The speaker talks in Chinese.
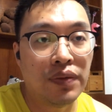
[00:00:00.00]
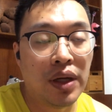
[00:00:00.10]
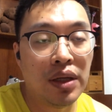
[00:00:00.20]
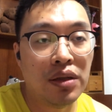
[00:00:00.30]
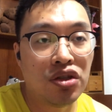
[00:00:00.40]

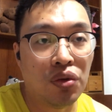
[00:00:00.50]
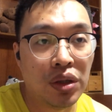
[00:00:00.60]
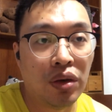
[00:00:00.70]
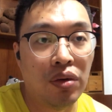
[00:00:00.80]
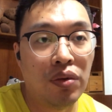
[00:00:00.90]
万一手一
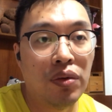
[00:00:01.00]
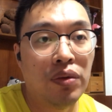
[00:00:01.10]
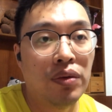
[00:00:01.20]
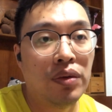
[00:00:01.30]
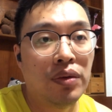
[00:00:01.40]
抖，
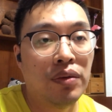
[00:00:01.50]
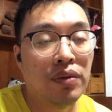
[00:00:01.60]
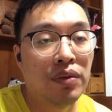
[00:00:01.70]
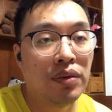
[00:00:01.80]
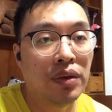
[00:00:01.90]

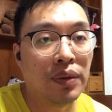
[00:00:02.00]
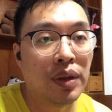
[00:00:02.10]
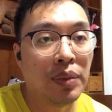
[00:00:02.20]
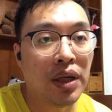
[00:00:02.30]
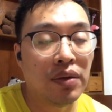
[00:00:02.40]
对不对？
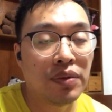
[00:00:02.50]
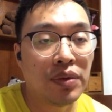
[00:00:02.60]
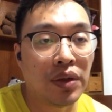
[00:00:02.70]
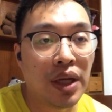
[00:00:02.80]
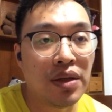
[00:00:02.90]
把这
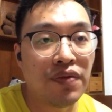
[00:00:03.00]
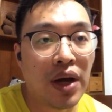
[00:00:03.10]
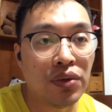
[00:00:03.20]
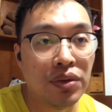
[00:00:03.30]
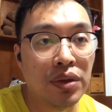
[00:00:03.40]
导弹再
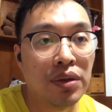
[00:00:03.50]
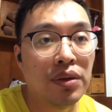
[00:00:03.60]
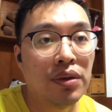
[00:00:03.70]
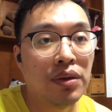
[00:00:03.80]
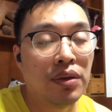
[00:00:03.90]
发出去，
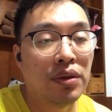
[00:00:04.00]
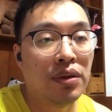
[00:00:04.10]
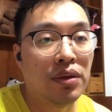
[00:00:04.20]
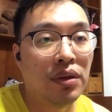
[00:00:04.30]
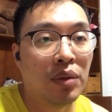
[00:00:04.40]

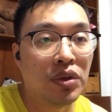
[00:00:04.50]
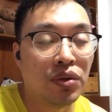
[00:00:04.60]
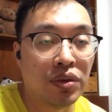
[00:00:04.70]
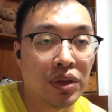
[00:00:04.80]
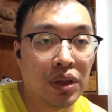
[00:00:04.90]
那不
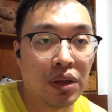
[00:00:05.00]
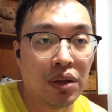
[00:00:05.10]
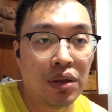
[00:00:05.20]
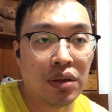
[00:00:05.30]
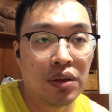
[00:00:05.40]
就是？
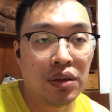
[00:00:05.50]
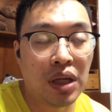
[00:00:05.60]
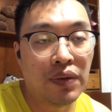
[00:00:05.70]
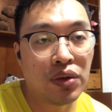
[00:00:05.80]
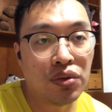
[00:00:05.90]

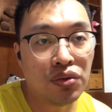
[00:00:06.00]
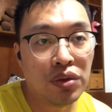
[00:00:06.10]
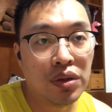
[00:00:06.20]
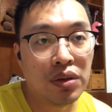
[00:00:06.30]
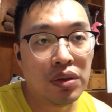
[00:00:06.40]
台湾空
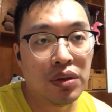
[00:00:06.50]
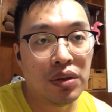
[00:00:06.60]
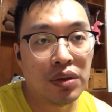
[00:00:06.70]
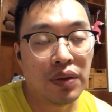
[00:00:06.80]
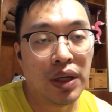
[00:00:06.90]
军
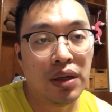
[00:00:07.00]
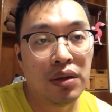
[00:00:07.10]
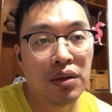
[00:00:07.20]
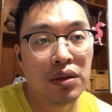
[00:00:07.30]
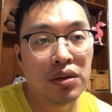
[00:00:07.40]
是吧？
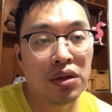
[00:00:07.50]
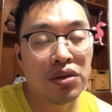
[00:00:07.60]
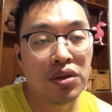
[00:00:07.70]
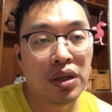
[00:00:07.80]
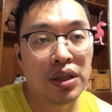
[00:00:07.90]
正
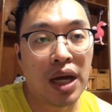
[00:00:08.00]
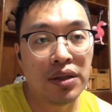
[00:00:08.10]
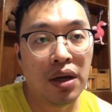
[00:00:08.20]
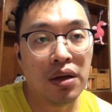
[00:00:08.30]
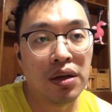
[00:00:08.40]
式的打
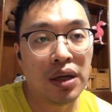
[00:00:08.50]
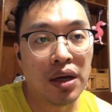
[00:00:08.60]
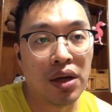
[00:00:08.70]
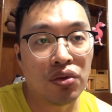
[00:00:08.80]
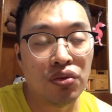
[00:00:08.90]
响了两
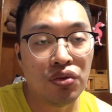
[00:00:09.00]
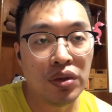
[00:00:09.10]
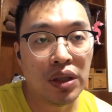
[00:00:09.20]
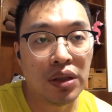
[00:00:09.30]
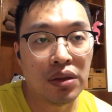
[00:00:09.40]
岸空军
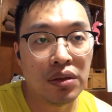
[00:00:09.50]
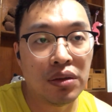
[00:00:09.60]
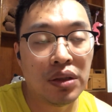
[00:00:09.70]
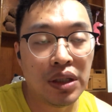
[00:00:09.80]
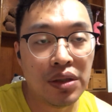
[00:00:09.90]
的
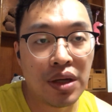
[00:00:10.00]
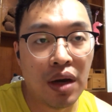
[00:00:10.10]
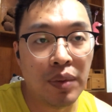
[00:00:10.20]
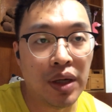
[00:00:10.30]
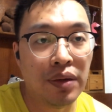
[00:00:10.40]
第一枪
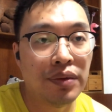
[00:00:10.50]
嘛？